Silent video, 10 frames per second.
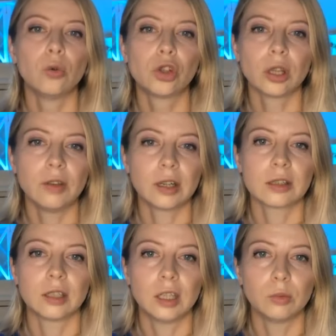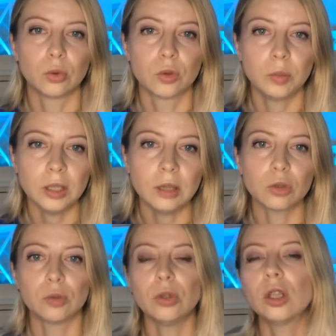у человека с таким
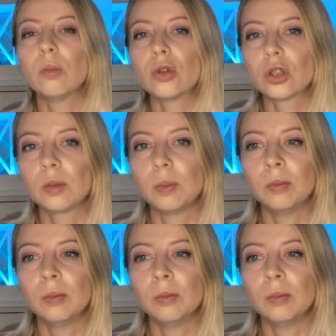куспидом животное может